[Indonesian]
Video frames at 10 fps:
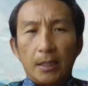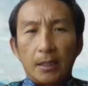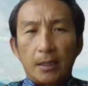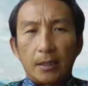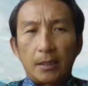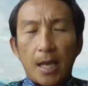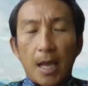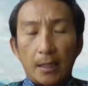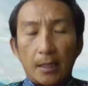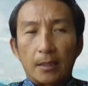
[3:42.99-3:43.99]
Uh,
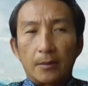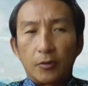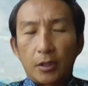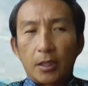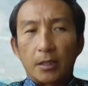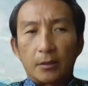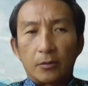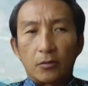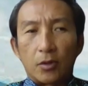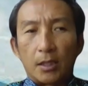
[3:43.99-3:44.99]
ada kemungkinan
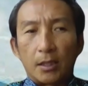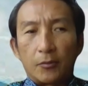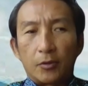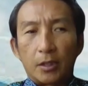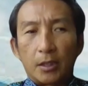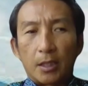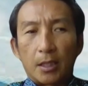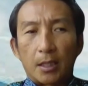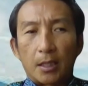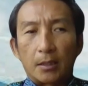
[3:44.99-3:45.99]
itu, hanya mungkin
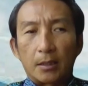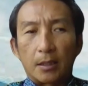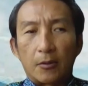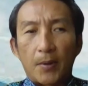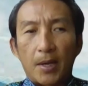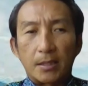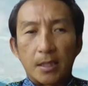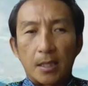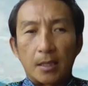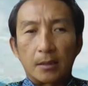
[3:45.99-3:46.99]
tidak akan terlalu
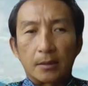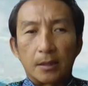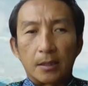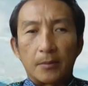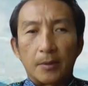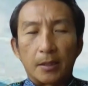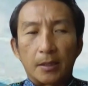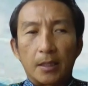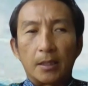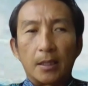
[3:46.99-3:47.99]
panjang dalam
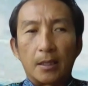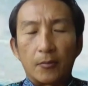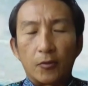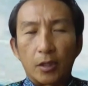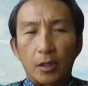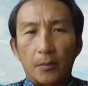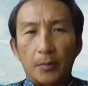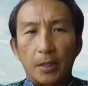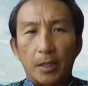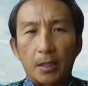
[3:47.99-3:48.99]
artian ya mungkin
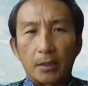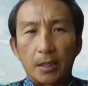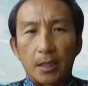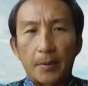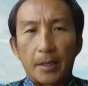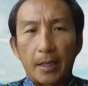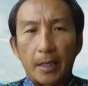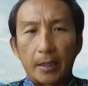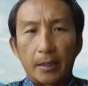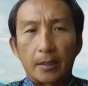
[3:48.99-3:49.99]
lebih ke arah jangka
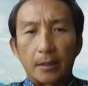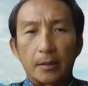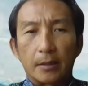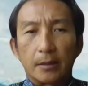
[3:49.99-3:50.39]
pendek dan